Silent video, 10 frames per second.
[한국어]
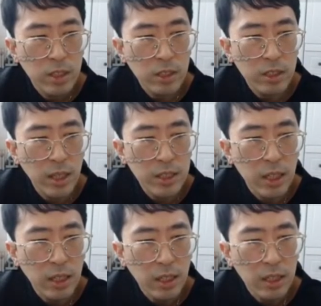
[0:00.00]
열어서
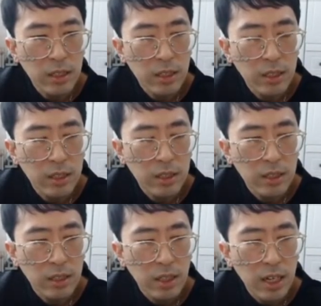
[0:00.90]
대차
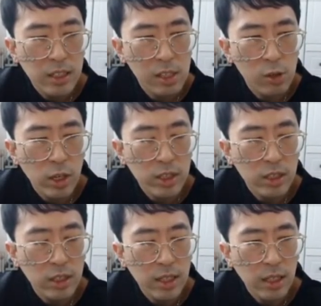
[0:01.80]
하시려고
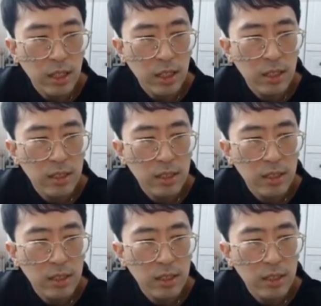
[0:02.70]
하시는 것다.